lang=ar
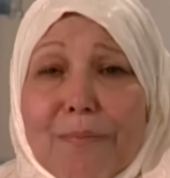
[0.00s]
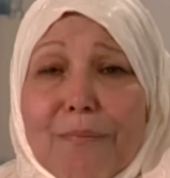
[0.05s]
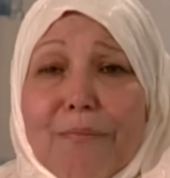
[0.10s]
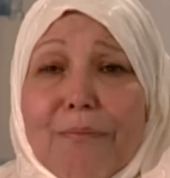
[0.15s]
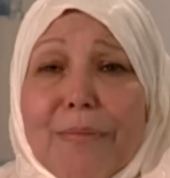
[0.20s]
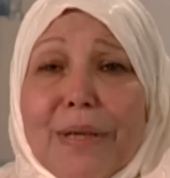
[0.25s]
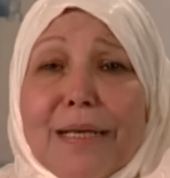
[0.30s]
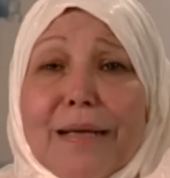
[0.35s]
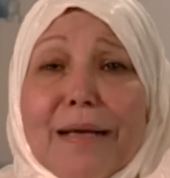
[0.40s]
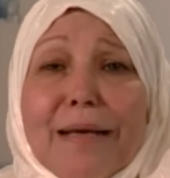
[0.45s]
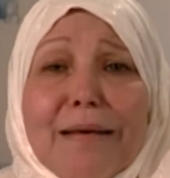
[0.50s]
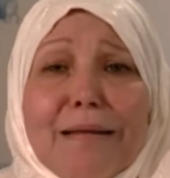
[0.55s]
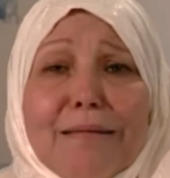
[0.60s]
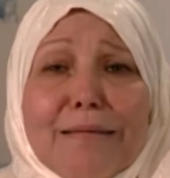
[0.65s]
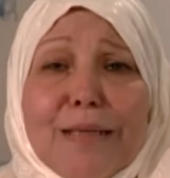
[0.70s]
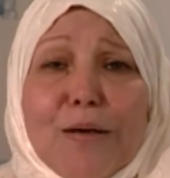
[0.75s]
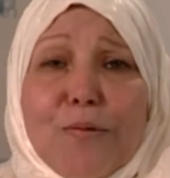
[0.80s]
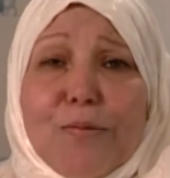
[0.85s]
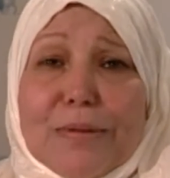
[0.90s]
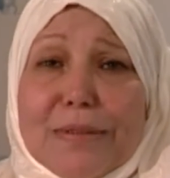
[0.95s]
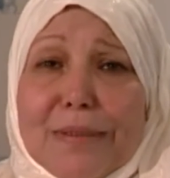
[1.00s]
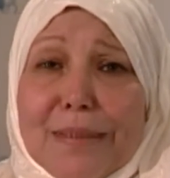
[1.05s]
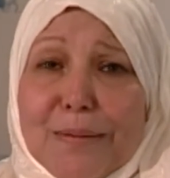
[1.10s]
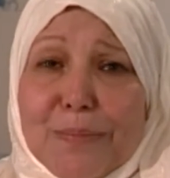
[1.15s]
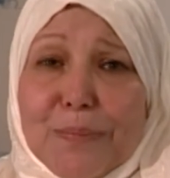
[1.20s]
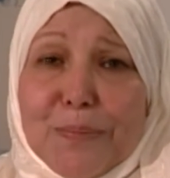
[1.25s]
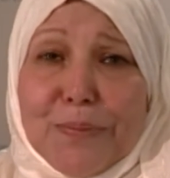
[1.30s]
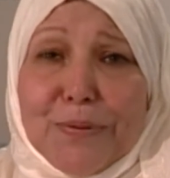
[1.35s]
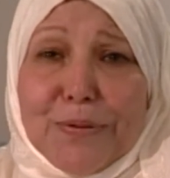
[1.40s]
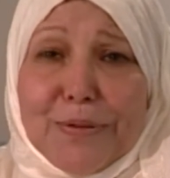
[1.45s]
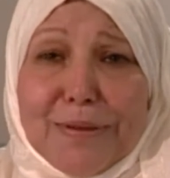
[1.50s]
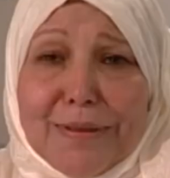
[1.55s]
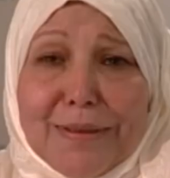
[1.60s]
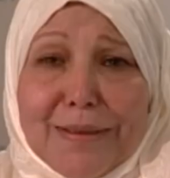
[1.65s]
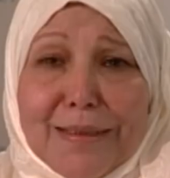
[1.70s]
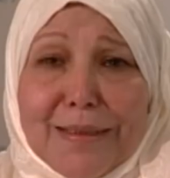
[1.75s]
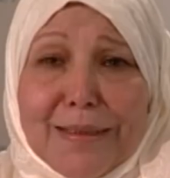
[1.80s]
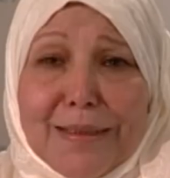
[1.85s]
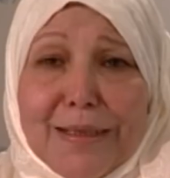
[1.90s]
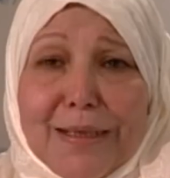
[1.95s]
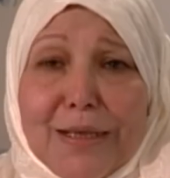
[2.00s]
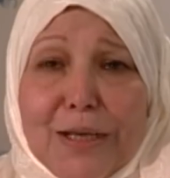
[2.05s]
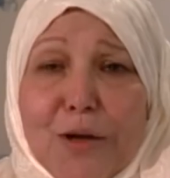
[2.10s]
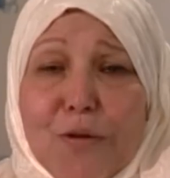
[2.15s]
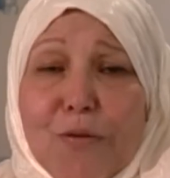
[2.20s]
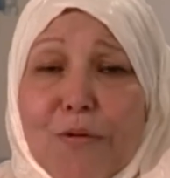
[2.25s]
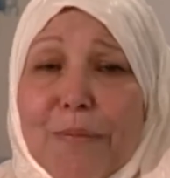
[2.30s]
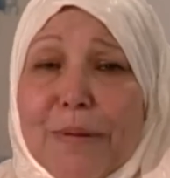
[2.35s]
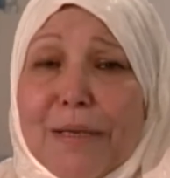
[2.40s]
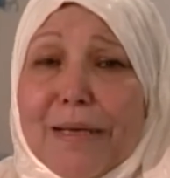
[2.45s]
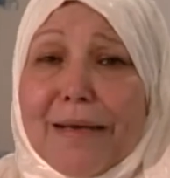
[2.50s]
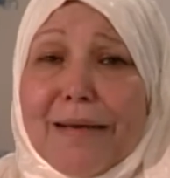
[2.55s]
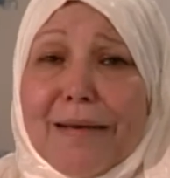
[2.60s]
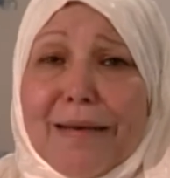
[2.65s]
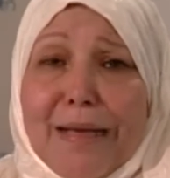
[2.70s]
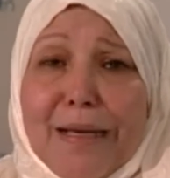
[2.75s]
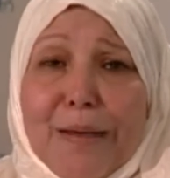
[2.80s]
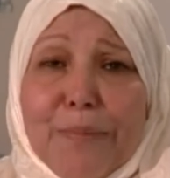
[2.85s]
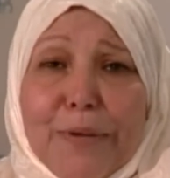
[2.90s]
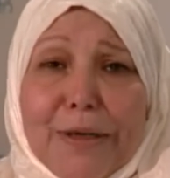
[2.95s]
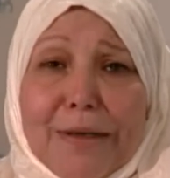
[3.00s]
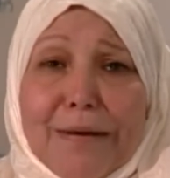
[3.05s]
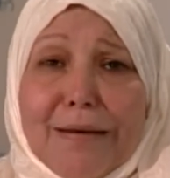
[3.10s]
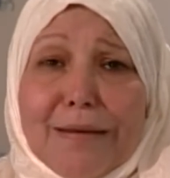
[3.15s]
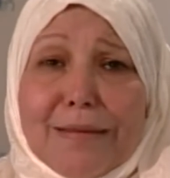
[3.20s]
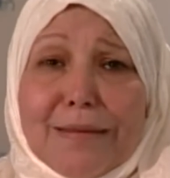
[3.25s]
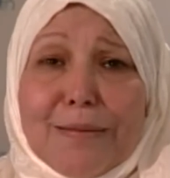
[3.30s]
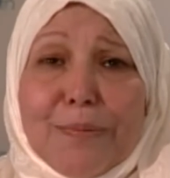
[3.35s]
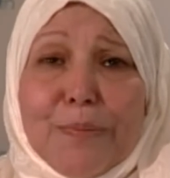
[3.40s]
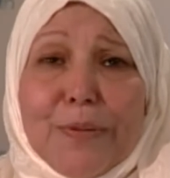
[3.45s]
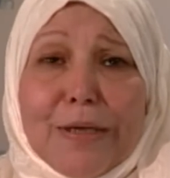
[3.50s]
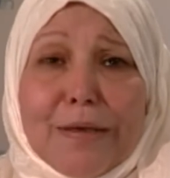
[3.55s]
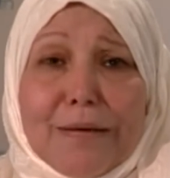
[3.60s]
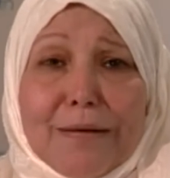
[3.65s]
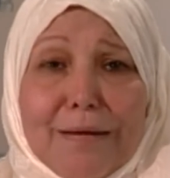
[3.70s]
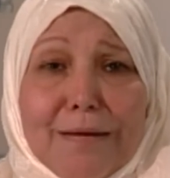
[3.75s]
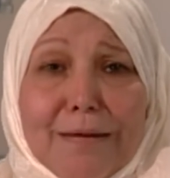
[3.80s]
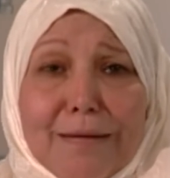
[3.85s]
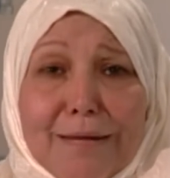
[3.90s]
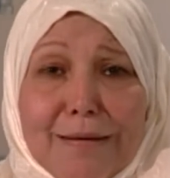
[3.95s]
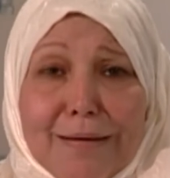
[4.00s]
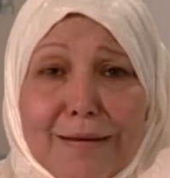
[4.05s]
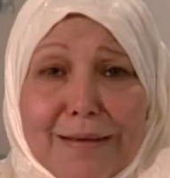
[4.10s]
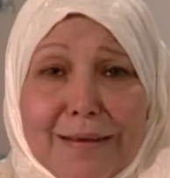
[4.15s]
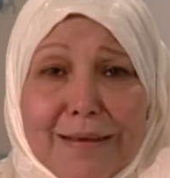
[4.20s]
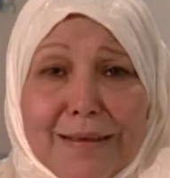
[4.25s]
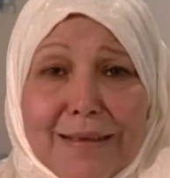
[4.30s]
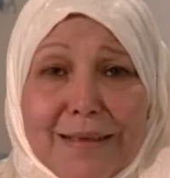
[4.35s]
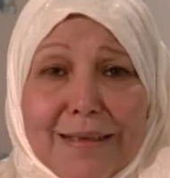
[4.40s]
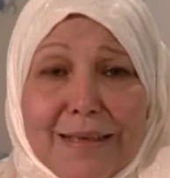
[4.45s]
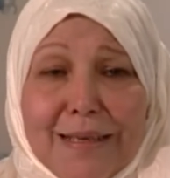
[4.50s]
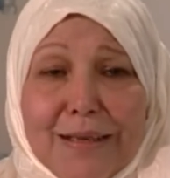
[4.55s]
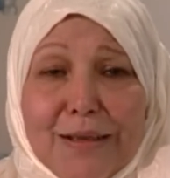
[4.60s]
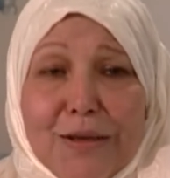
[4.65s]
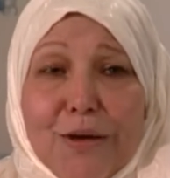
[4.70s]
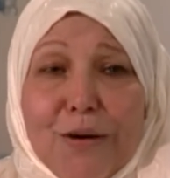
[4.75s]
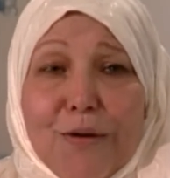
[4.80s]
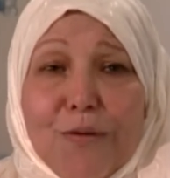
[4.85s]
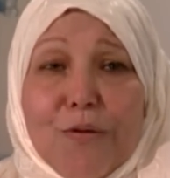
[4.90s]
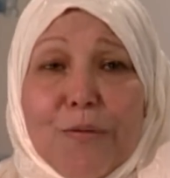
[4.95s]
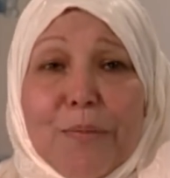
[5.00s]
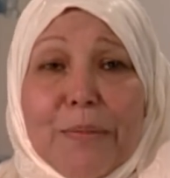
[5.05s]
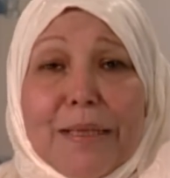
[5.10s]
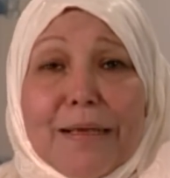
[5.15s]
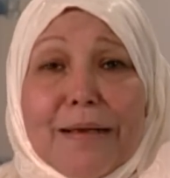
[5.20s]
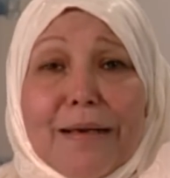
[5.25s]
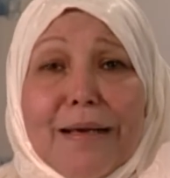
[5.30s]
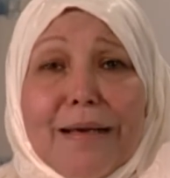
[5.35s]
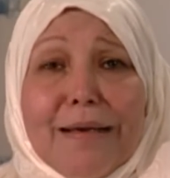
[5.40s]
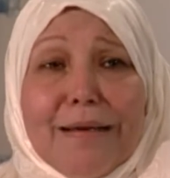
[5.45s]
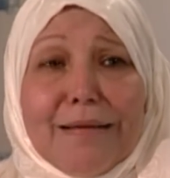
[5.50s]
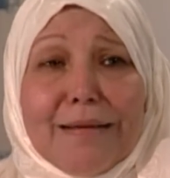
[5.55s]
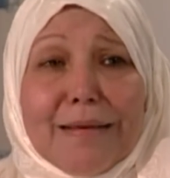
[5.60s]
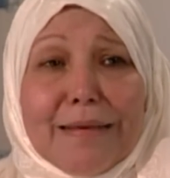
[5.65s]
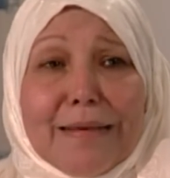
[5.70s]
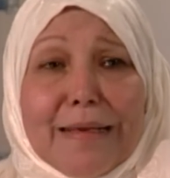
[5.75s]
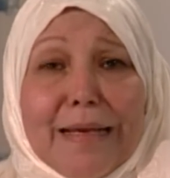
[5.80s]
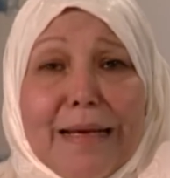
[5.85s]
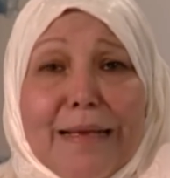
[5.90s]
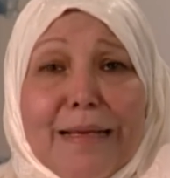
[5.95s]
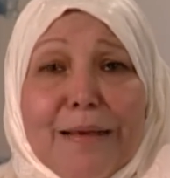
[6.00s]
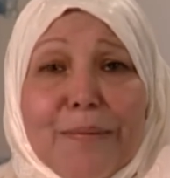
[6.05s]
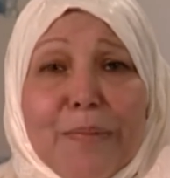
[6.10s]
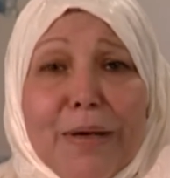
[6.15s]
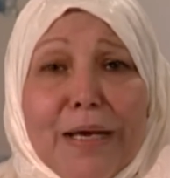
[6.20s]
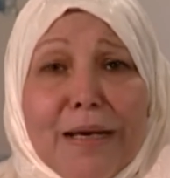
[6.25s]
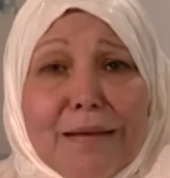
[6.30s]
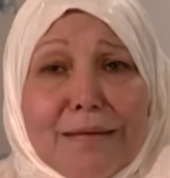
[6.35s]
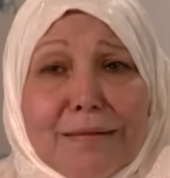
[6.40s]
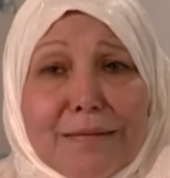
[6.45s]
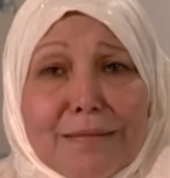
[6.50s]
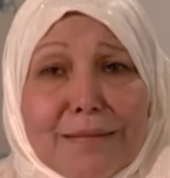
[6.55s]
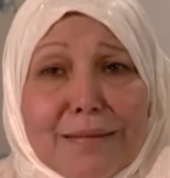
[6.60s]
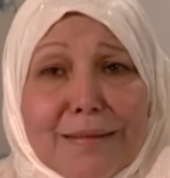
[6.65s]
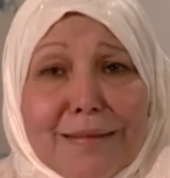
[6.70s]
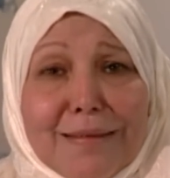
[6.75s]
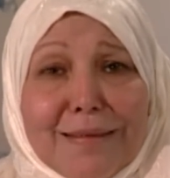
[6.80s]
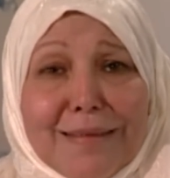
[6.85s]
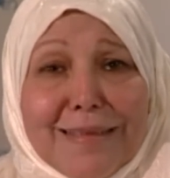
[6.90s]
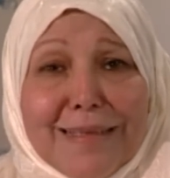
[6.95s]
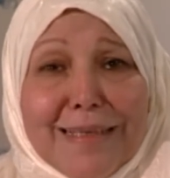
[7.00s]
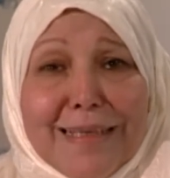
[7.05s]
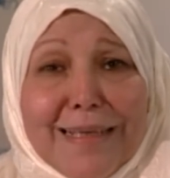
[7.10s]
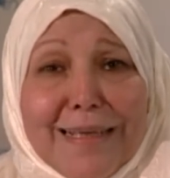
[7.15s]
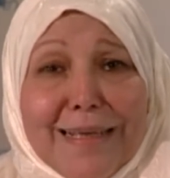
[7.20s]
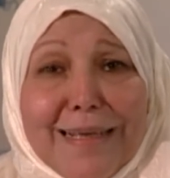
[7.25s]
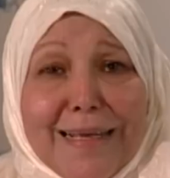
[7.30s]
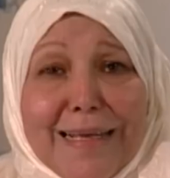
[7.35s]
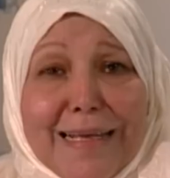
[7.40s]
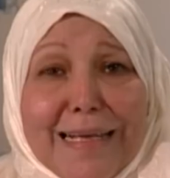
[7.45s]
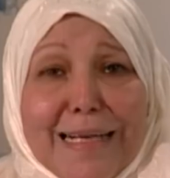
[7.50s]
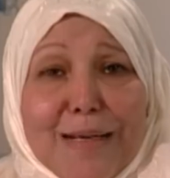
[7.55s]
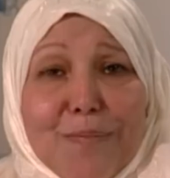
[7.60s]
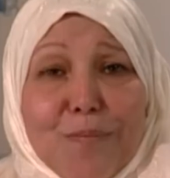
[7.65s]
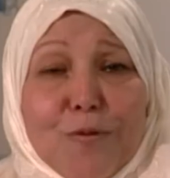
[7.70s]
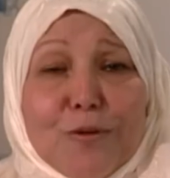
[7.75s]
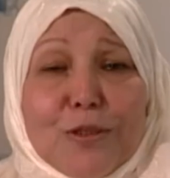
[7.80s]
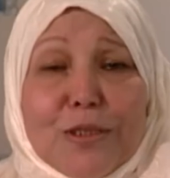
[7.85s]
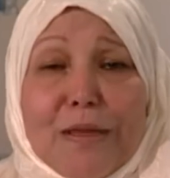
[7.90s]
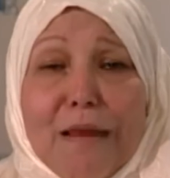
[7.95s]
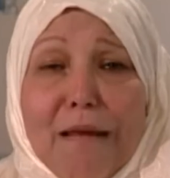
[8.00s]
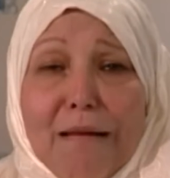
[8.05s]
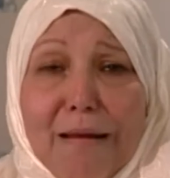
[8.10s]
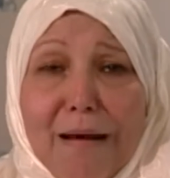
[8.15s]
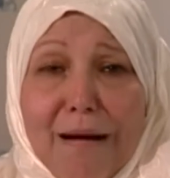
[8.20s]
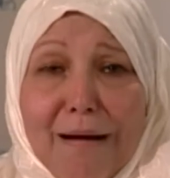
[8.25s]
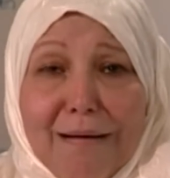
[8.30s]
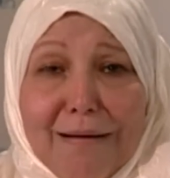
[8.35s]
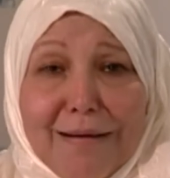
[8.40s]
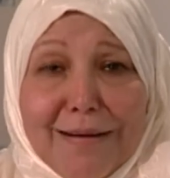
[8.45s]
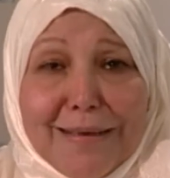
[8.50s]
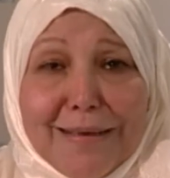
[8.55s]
من غير توضيب ومن غير عبارات براقة ومن غير كلمات مصطنعة